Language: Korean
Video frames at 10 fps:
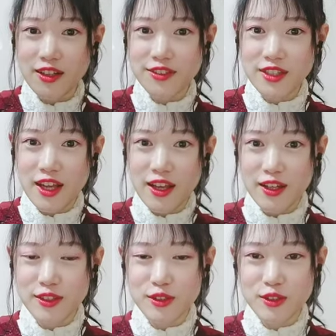
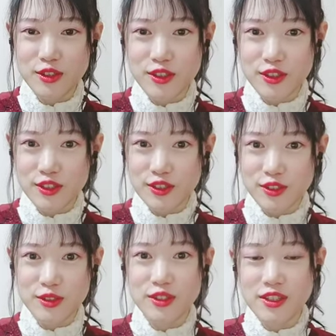항상
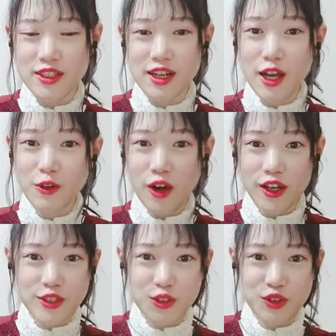그 일하러
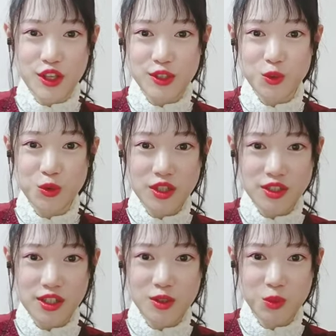가기 전에 이
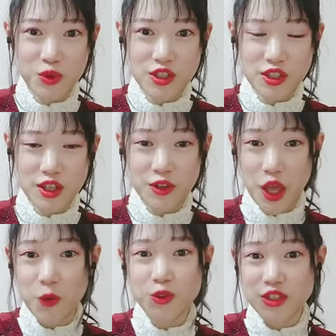초대장을 보내잖아요.
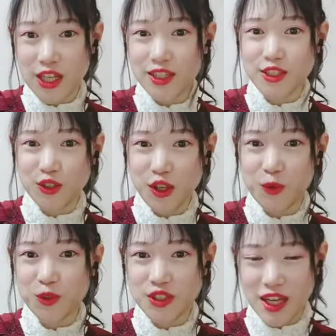예고장이죠,
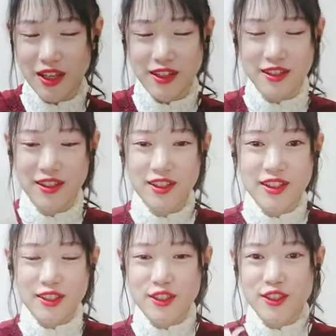예고장.
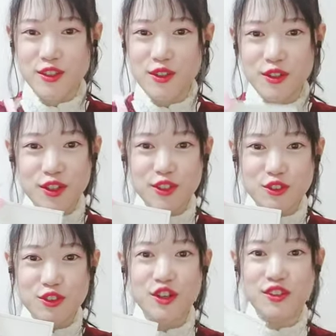그래서
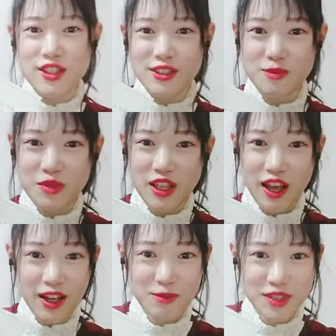수령을
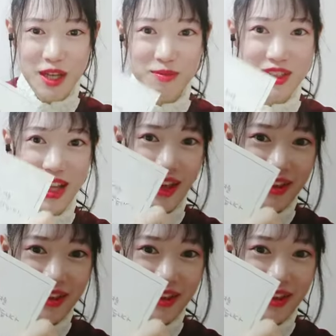했습니다. 감사합니다.